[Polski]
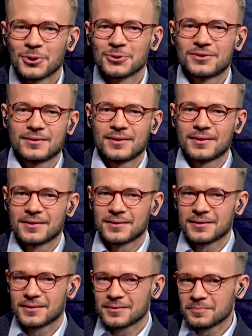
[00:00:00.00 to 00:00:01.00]
od e,
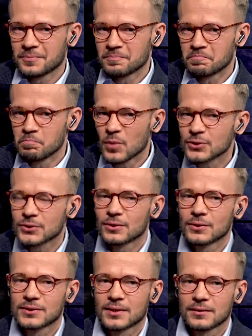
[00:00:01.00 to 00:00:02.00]

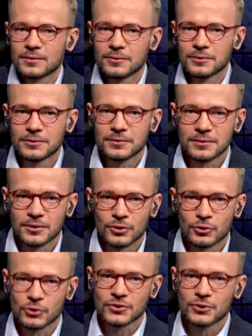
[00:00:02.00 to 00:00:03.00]
mocno ostatnio
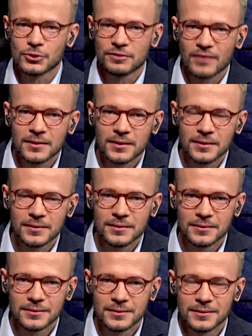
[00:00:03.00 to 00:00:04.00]

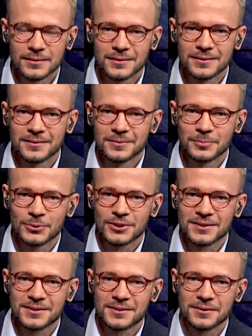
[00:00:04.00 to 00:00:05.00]
rozgrzewanej e,
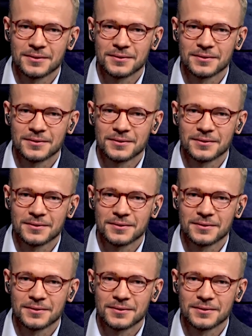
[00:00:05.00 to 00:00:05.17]
przez e,